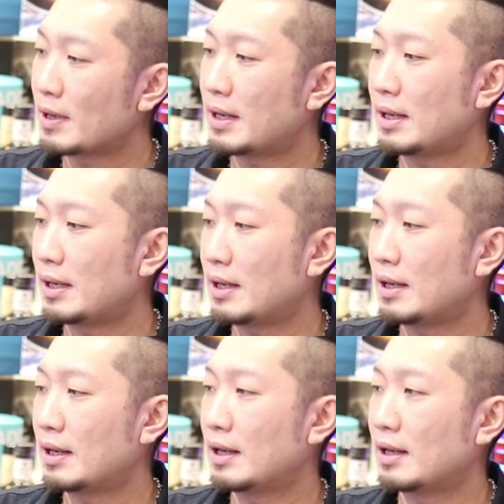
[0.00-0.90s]

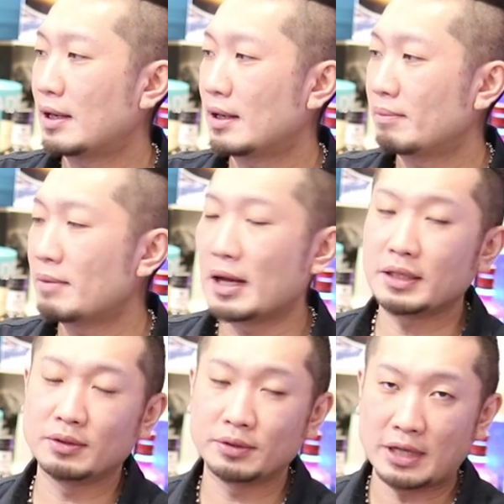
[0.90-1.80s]
えー、まあ
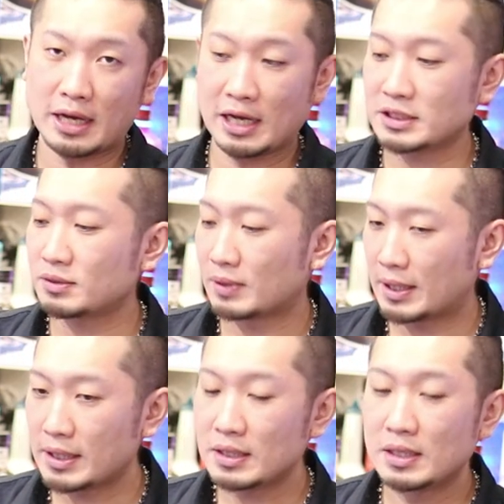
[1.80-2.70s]
いろんな箸と
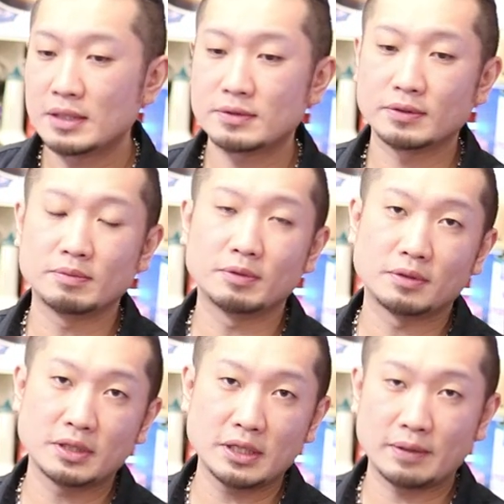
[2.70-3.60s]
かねそういうも
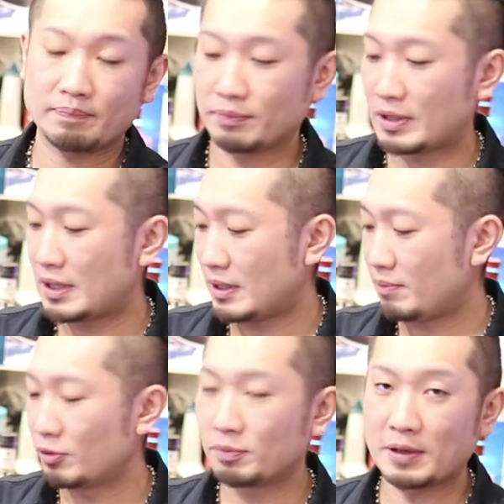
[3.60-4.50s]
のに、
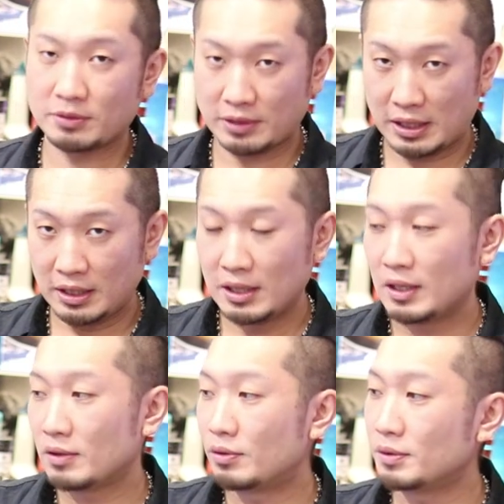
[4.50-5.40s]
えー、ボールペンとか
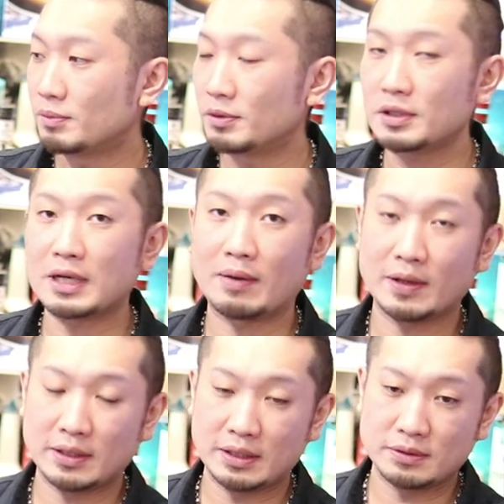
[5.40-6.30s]
こういうものに変
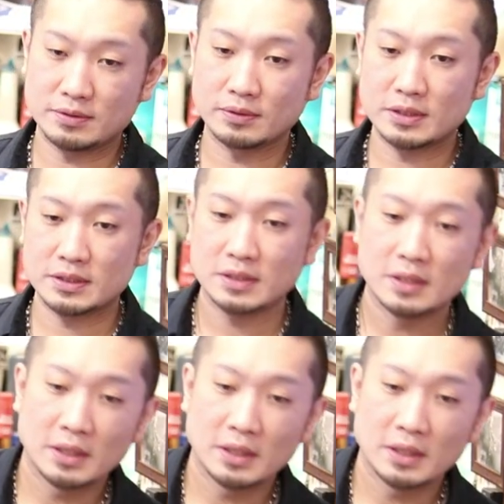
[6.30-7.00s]
わっているそうです。